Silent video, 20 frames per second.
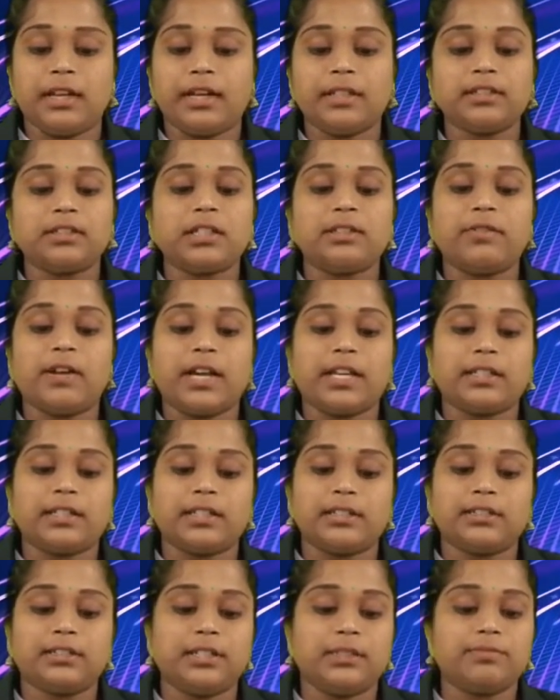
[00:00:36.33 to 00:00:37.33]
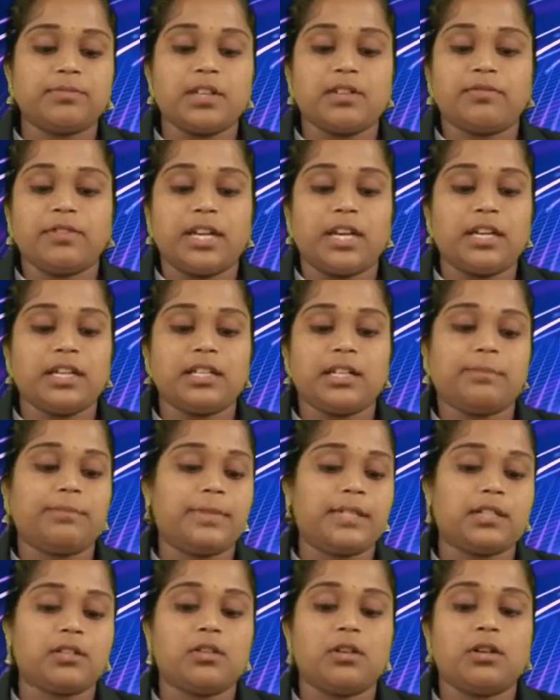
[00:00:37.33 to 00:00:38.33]
எடுத்தவாய் நத்தம்
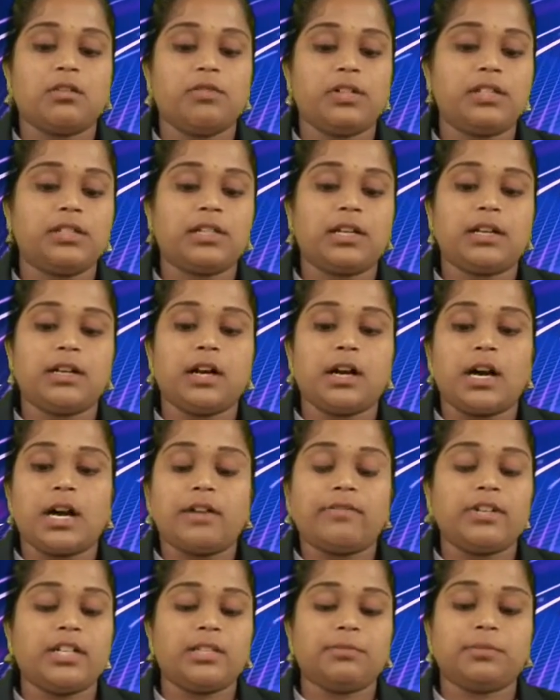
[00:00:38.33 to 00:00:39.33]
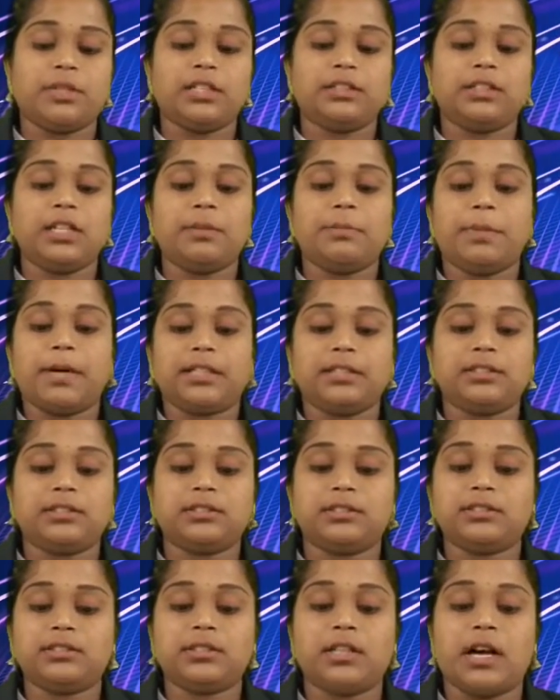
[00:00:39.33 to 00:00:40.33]
வேடியப்பன் கோவில் ஆவணம் இதன்
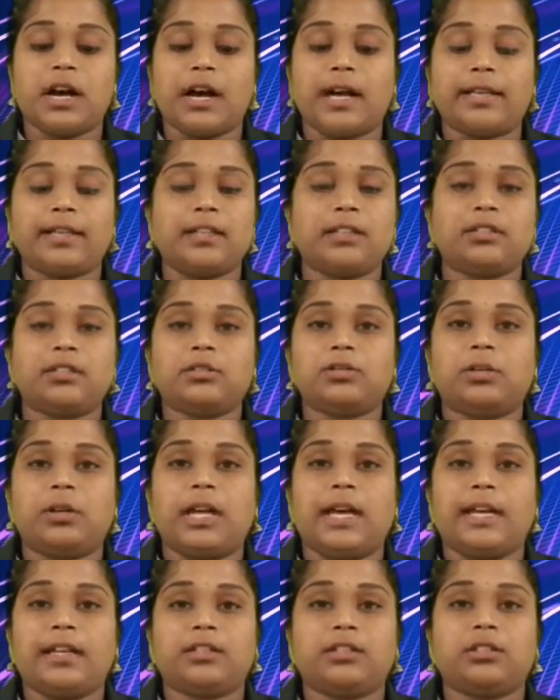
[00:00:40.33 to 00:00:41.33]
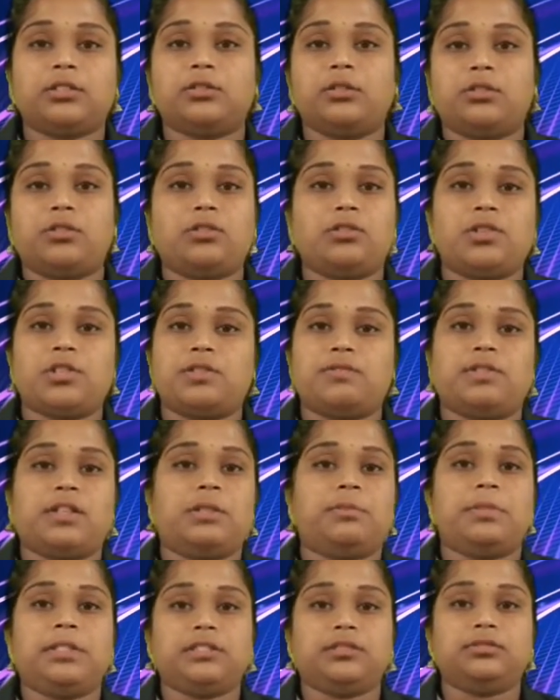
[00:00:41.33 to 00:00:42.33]
பத்து ஆயிரத்தி தொள்ளாயிரத்தி தொன்னூற்றி
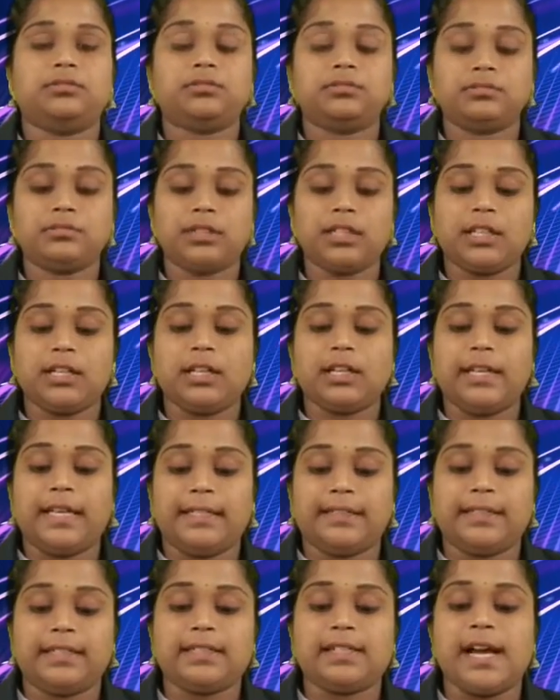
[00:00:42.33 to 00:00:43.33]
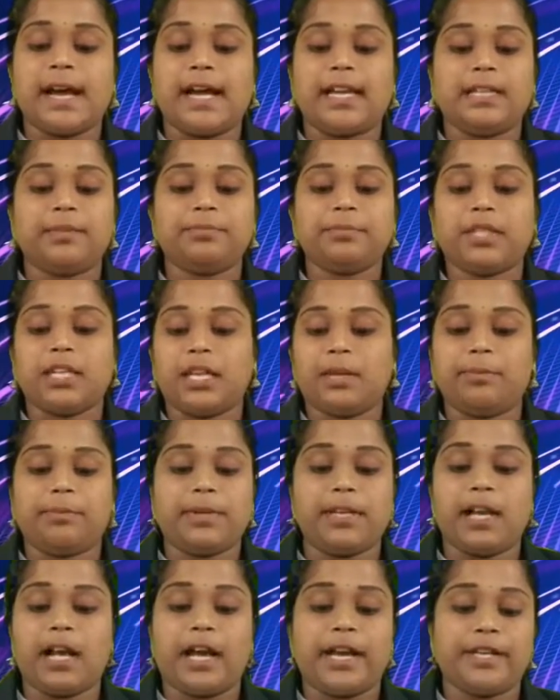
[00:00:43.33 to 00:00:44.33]
ஒன்பது இதன் காலம்
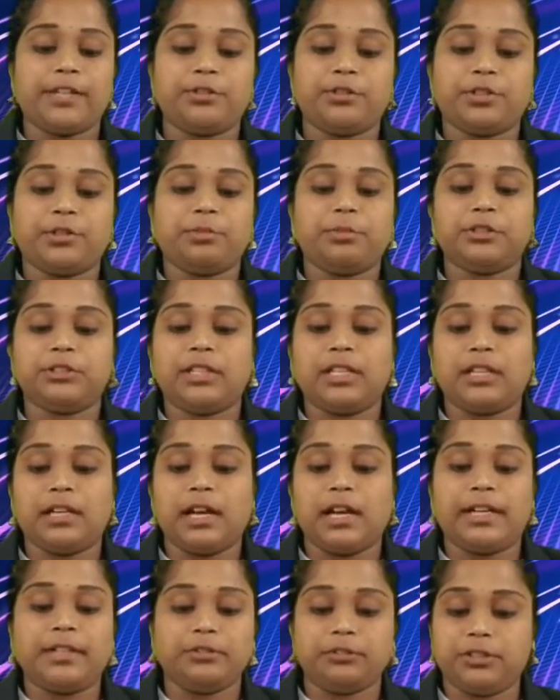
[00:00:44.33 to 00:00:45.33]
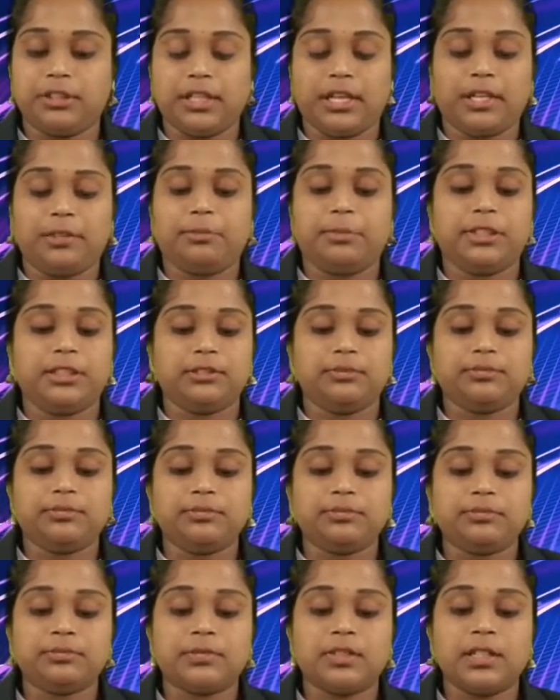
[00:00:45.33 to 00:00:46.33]
கிபி ஐநூறு முதல் ஐநூத்தி ஐம்பது
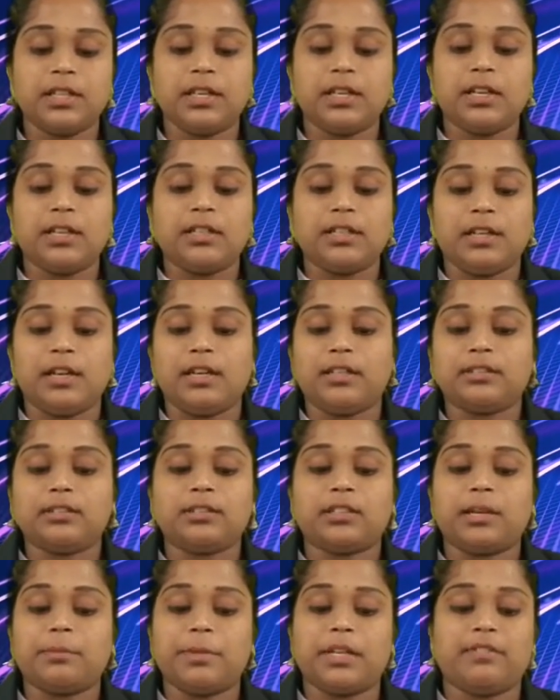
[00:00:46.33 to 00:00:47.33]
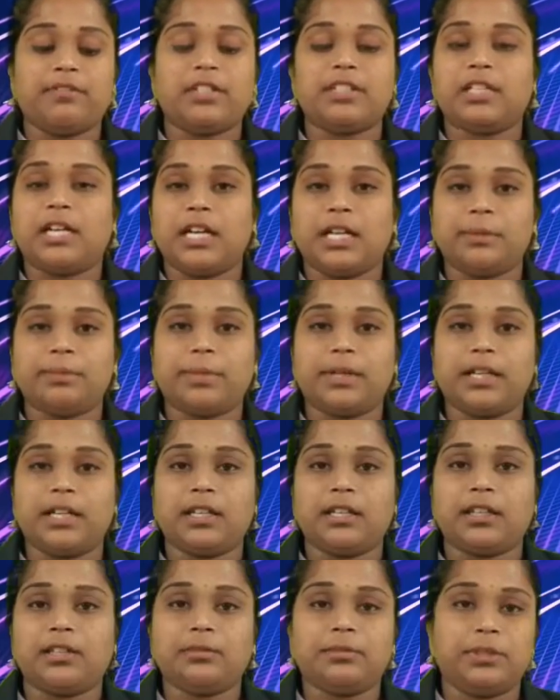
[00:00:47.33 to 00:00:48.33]
எழுத்தமைவின்
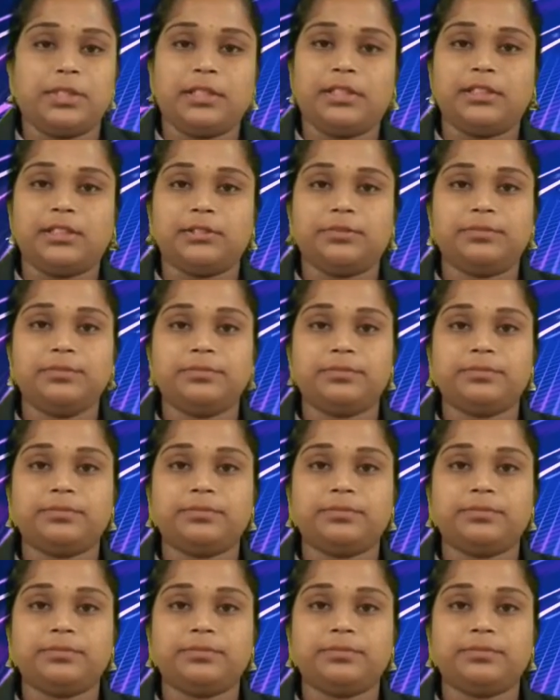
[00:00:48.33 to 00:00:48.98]
அடிப்படையில் உள்ளது